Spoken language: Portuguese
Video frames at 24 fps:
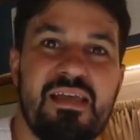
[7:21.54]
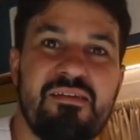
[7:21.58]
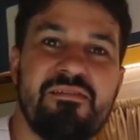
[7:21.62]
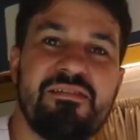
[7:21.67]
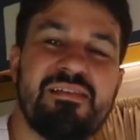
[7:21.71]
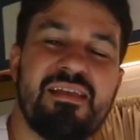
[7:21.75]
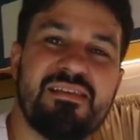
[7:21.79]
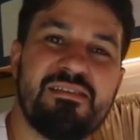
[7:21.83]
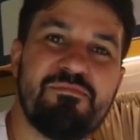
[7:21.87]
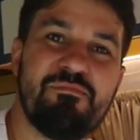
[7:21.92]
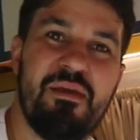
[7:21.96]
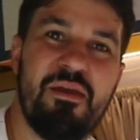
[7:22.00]
devem
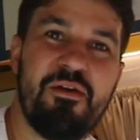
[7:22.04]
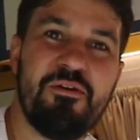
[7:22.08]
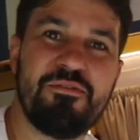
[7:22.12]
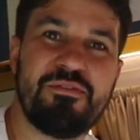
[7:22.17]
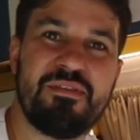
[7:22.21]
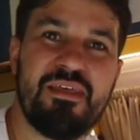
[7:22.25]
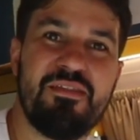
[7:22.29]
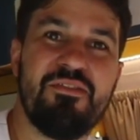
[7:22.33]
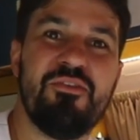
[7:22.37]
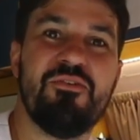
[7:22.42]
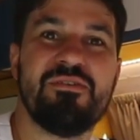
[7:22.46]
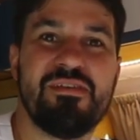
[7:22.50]
estar se
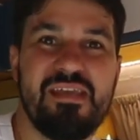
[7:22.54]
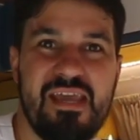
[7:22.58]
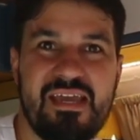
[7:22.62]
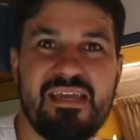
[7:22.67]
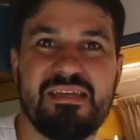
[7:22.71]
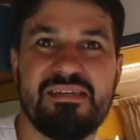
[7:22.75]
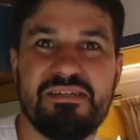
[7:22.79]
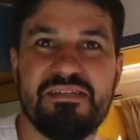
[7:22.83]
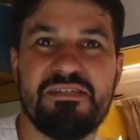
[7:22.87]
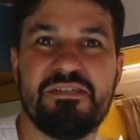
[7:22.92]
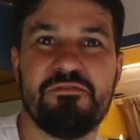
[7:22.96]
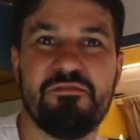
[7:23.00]
perguntando onde é que
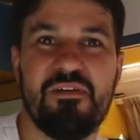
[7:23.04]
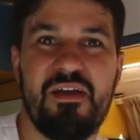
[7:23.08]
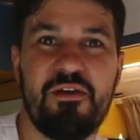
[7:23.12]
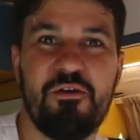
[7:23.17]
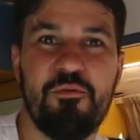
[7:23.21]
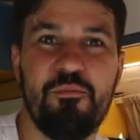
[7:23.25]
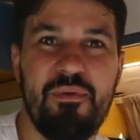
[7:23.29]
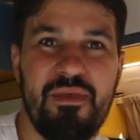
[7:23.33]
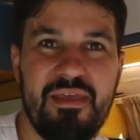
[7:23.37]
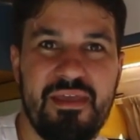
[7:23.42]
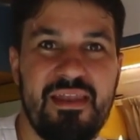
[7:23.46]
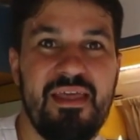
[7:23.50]
a gente vai
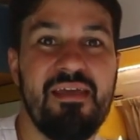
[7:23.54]
comer,